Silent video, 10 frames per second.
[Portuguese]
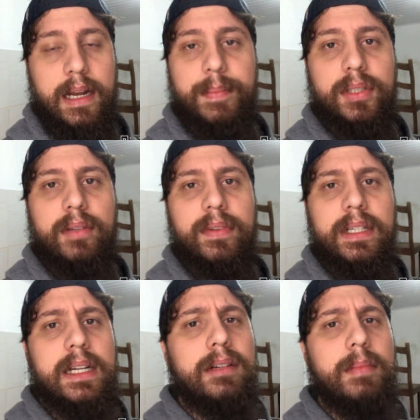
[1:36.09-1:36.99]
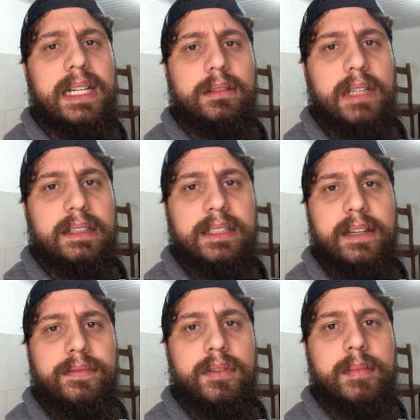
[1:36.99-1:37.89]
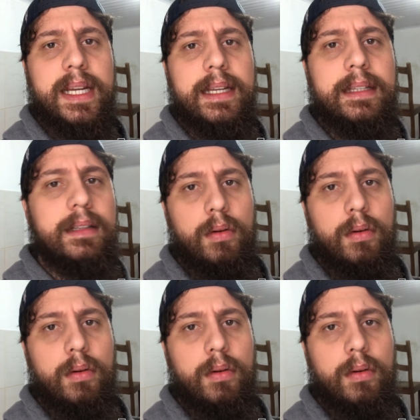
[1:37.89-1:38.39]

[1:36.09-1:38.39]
E a pessoa fala: Não, o Beto tá sem filme aí,